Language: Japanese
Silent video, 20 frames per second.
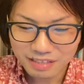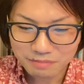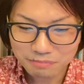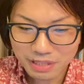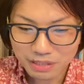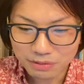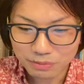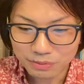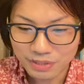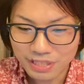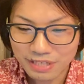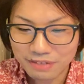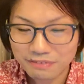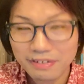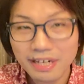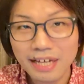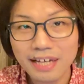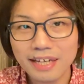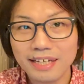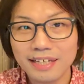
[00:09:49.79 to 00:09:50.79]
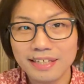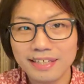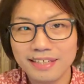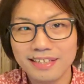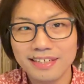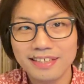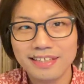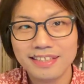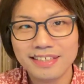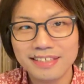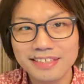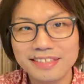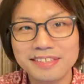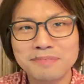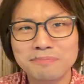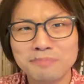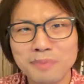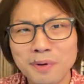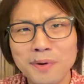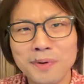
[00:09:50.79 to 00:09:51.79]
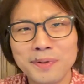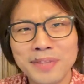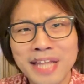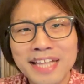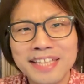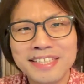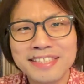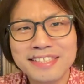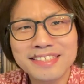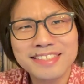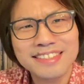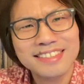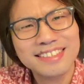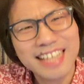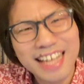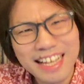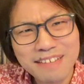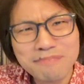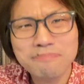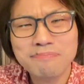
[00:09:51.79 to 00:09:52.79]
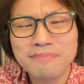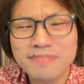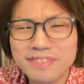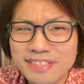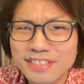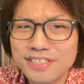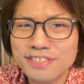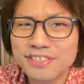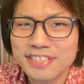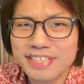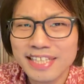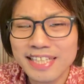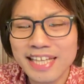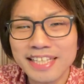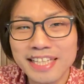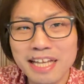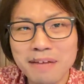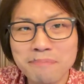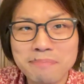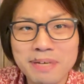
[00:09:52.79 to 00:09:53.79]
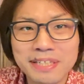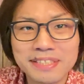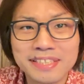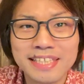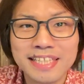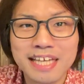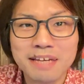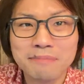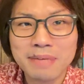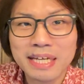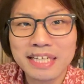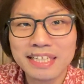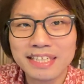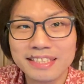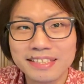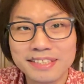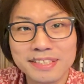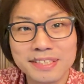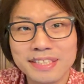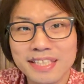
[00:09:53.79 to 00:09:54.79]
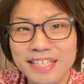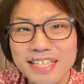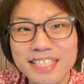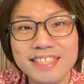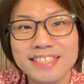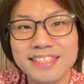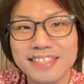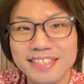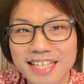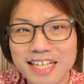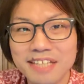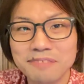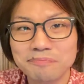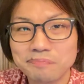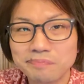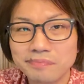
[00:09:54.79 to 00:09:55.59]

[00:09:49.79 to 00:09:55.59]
まあこの辺はもう 何, 何十世代何百世代前から続いてるやつですね。